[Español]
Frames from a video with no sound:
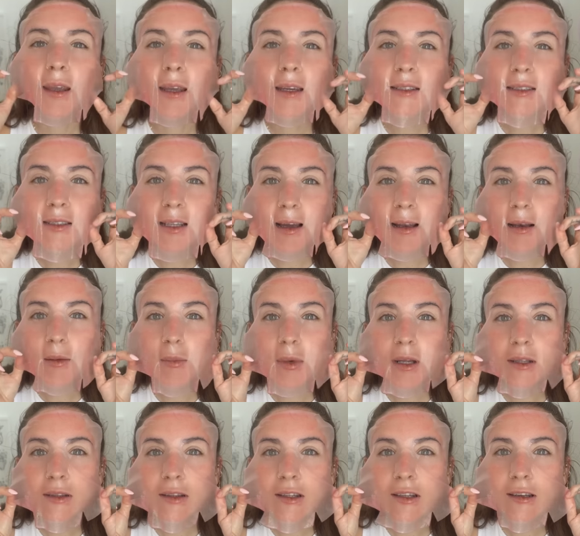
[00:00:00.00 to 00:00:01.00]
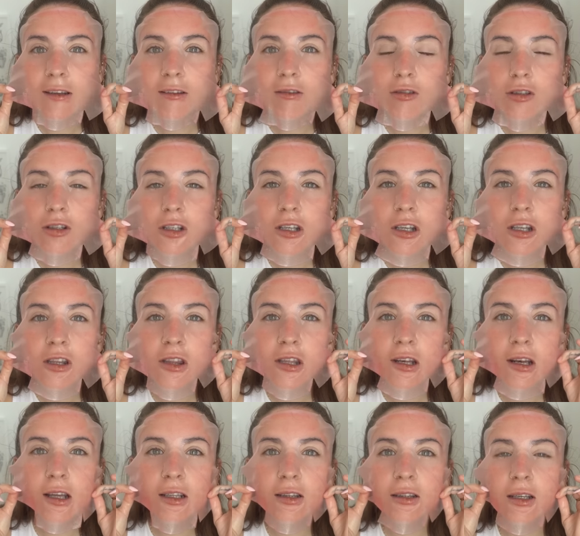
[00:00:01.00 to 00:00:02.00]
Es calmante,
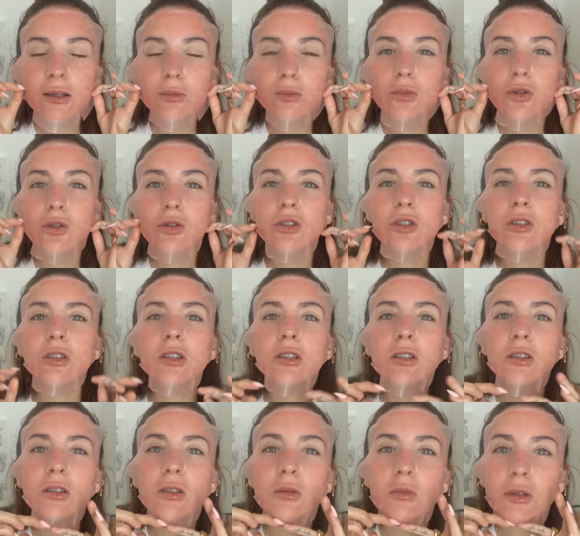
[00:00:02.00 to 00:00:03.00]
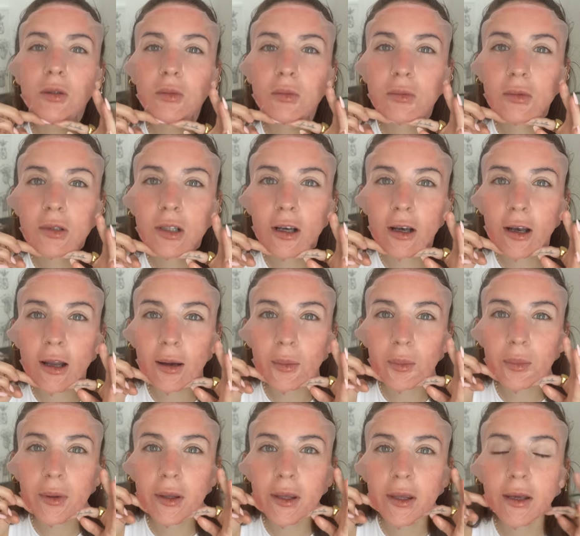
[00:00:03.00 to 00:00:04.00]
hidrata muchísimo
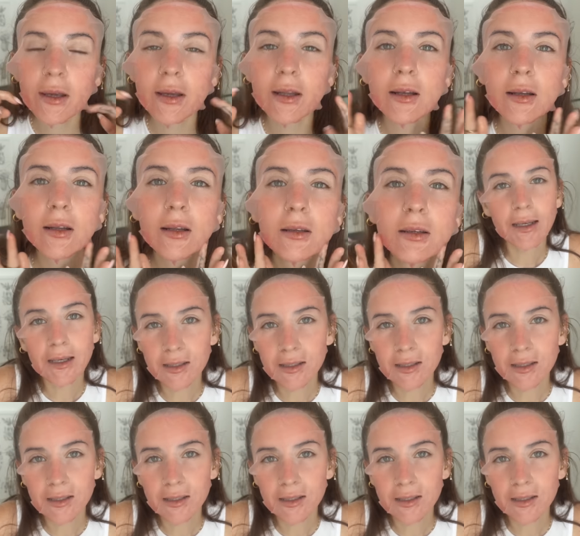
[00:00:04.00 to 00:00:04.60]
la piel,